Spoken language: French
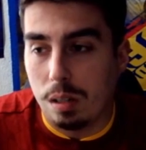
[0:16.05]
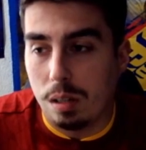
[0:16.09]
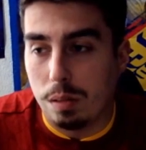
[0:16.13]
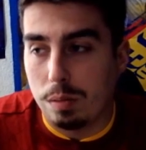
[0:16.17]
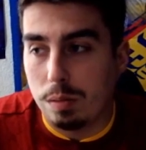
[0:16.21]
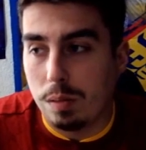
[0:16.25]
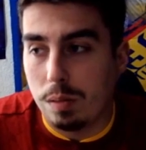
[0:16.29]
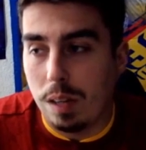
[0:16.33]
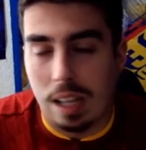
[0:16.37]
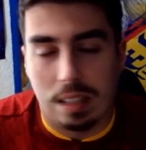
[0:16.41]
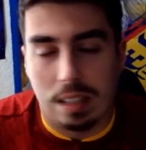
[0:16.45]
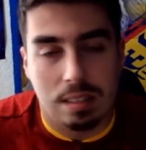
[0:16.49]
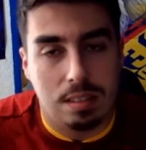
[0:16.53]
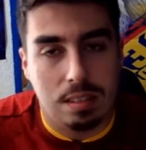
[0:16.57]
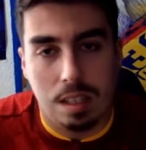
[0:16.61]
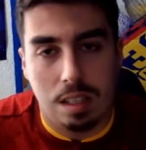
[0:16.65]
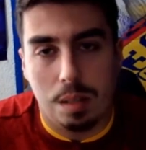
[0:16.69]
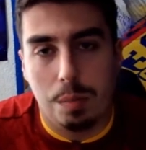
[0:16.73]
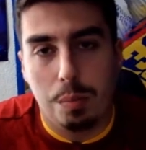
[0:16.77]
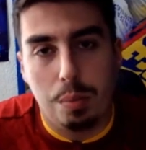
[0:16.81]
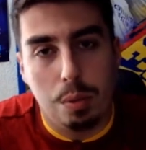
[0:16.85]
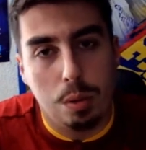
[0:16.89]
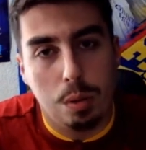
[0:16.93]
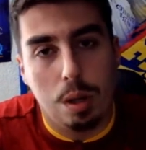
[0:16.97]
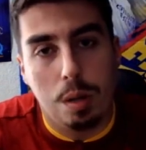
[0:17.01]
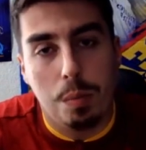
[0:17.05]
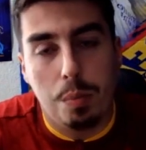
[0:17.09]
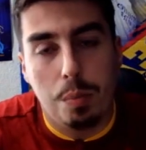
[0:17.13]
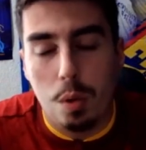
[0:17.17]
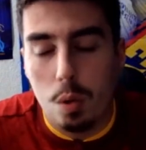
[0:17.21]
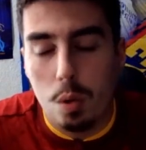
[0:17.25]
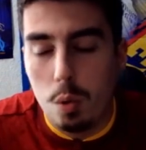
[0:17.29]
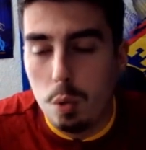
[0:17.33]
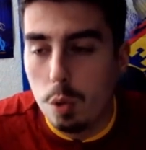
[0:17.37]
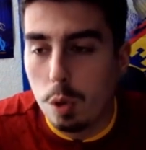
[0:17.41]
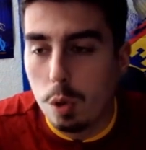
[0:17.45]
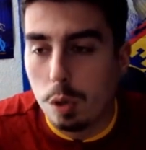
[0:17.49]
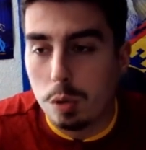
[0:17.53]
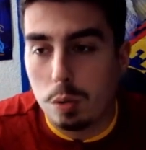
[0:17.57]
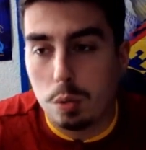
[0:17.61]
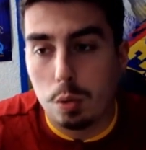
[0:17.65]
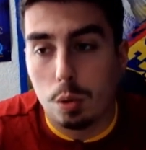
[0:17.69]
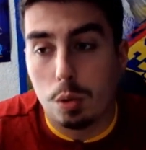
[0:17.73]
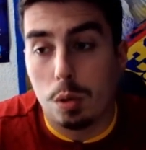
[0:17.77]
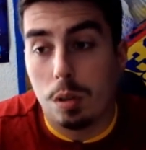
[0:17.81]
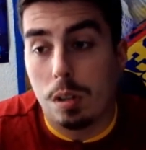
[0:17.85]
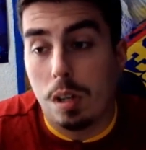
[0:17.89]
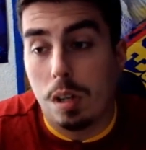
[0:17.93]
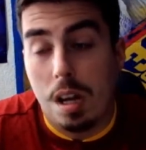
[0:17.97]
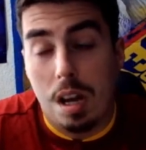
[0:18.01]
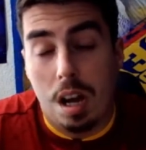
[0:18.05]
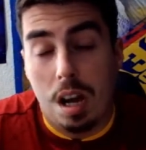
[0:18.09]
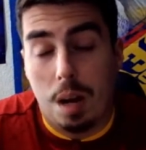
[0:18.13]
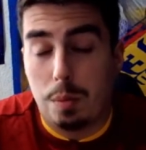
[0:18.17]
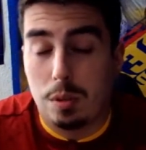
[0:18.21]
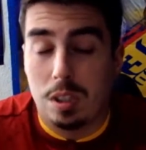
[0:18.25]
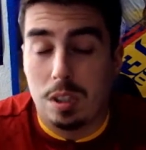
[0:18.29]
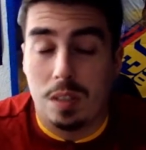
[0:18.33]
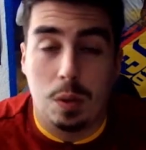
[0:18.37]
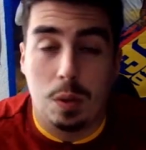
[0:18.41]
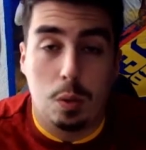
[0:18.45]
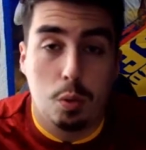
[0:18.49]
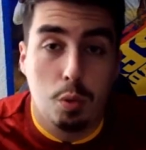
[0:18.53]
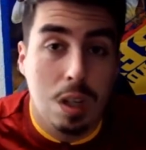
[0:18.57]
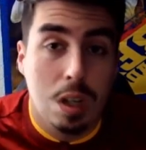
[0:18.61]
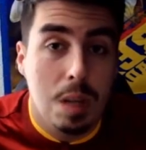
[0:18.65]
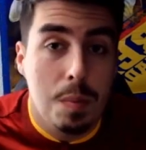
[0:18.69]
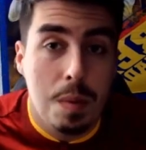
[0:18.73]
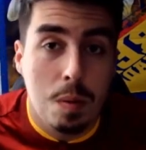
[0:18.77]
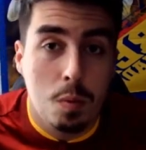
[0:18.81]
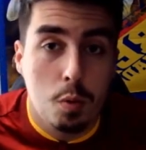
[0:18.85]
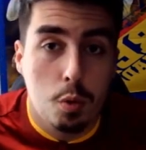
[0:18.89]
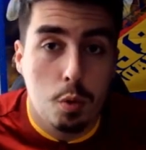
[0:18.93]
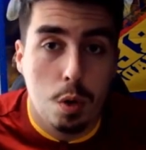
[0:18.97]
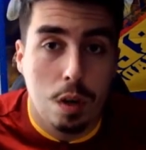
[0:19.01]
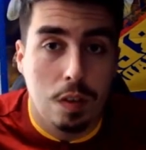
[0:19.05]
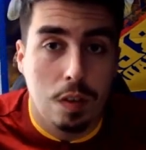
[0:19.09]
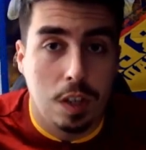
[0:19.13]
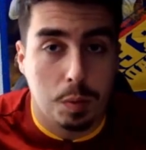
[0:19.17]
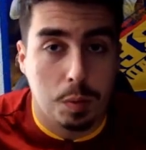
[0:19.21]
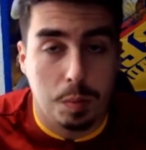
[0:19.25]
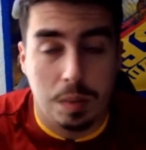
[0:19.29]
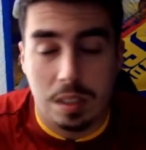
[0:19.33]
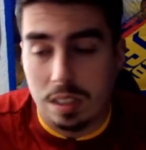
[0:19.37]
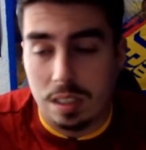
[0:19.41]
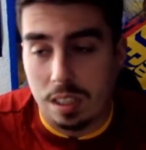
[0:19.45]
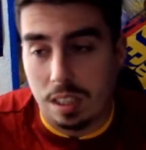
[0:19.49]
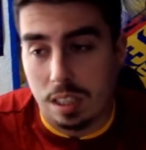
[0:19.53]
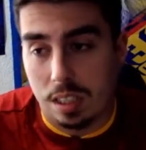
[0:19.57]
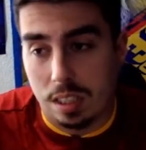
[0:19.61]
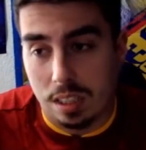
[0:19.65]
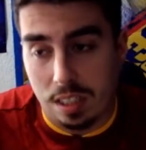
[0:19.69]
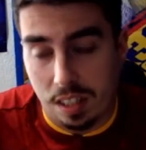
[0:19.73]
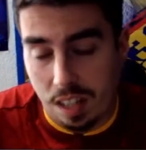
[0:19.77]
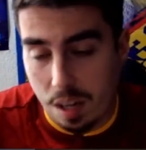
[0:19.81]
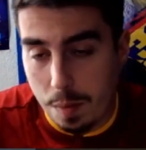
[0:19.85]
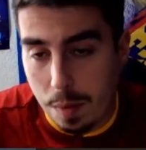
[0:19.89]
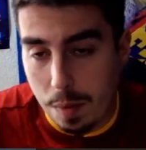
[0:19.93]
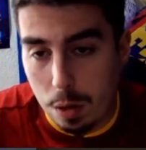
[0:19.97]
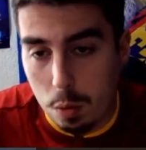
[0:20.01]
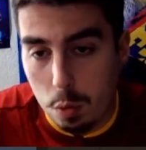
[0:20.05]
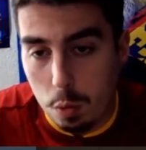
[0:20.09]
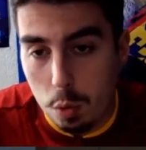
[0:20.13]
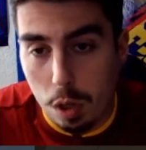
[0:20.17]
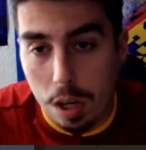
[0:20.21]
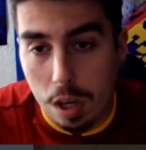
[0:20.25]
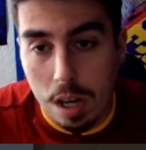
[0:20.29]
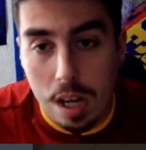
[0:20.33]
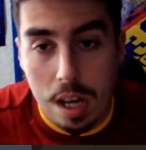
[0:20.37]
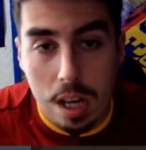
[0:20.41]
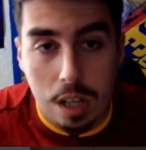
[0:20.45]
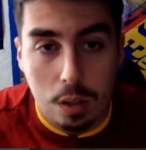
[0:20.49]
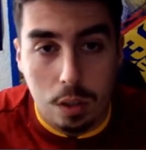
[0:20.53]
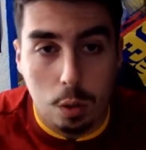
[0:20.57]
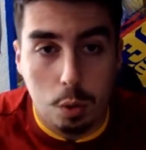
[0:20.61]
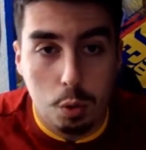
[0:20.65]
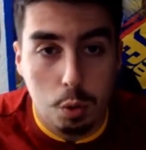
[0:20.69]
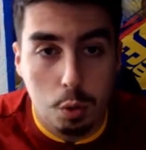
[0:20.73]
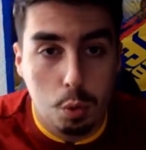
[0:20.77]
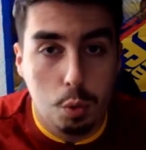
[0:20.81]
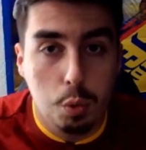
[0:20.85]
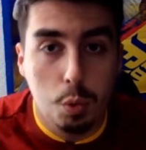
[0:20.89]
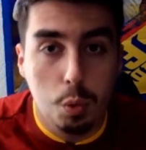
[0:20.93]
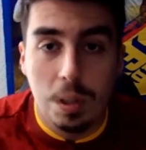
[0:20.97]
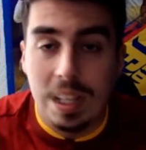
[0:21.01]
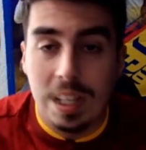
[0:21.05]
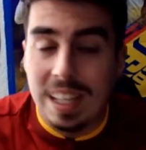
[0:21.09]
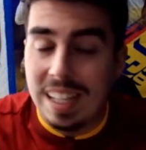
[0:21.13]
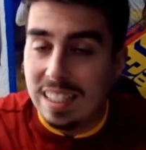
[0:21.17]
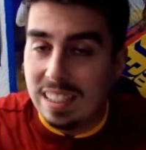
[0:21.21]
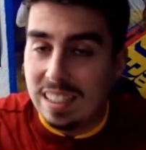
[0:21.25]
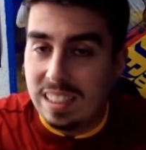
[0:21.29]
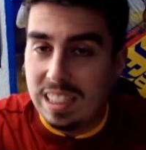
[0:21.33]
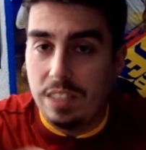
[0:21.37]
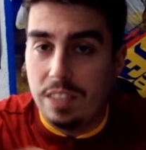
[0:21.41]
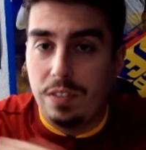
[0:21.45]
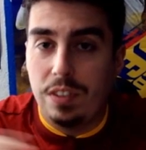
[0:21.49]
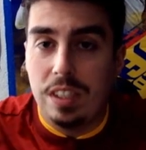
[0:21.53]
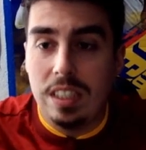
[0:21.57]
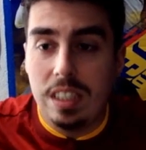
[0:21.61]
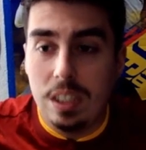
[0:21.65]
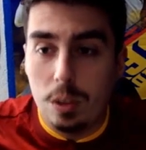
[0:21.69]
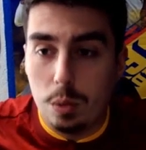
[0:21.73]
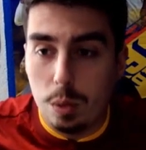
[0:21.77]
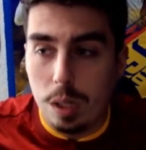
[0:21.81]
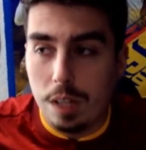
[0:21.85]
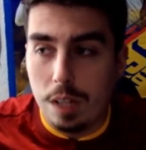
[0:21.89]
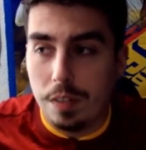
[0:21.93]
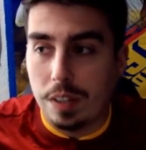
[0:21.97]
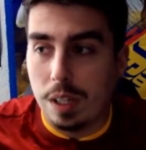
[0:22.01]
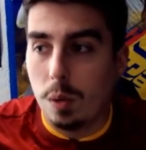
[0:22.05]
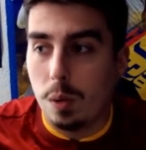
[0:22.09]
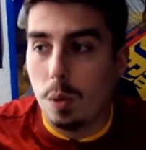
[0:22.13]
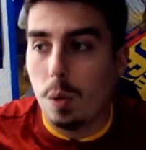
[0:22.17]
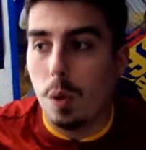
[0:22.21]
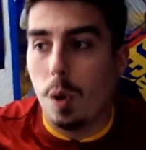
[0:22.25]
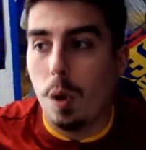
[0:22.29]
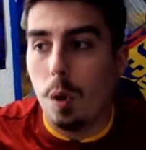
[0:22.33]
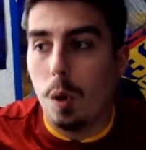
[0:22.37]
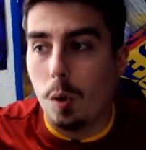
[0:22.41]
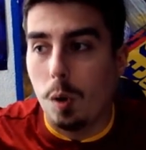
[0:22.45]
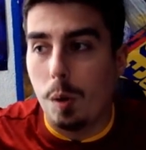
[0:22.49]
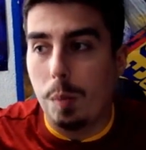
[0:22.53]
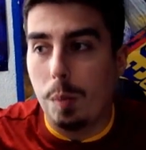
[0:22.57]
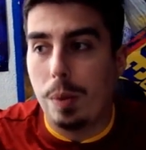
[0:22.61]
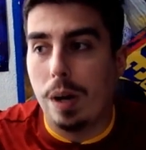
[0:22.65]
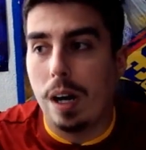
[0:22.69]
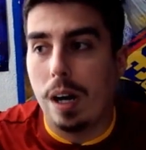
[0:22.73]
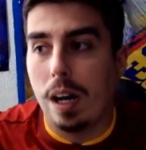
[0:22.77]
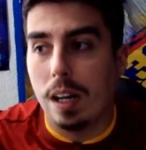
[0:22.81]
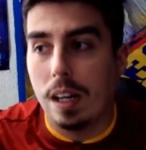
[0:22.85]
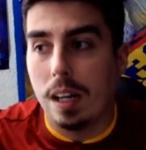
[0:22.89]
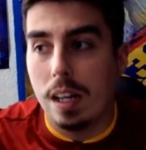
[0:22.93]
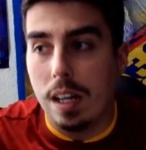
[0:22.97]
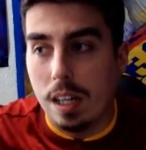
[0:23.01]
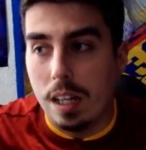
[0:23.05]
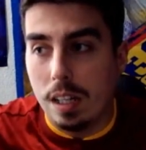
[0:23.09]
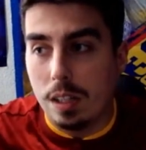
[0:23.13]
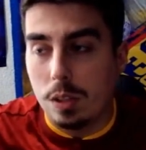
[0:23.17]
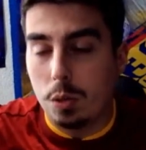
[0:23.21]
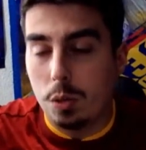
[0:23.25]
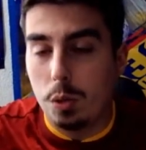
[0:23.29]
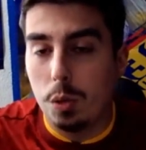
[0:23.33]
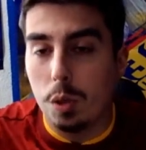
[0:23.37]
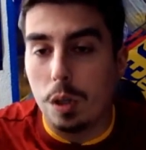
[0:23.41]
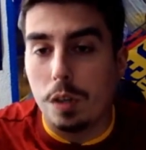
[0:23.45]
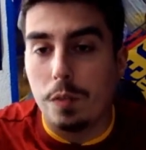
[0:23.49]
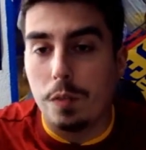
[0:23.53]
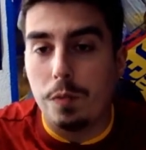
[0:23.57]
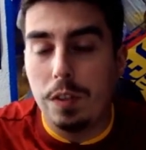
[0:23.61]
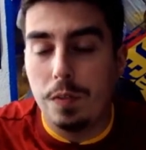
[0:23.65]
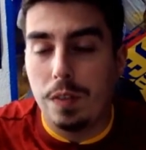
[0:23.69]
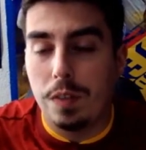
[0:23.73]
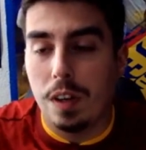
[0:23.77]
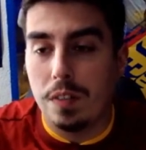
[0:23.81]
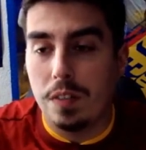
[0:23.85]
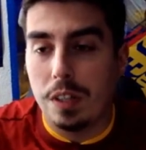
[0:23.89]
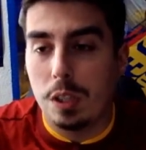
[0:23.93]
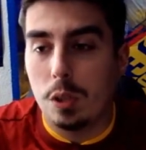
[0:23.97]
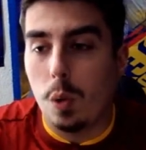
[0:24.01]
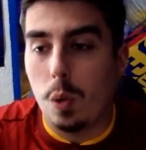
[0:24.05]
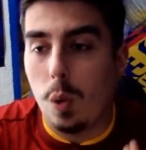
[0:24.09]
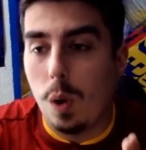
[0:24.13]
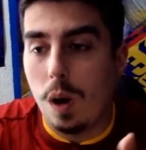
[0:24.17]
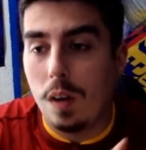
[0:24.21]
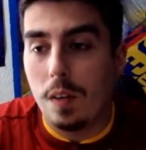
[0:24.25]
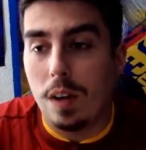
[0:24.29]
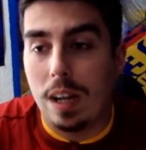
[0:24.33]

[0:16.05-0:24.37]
voilà, c'était un peu un peu lourd, euh, en plus on avait toujours les mêmes joueurs, franchement c'était vraiment lourd, donc du coup c'est fini tous les frérots, on repart sur FIFA 23.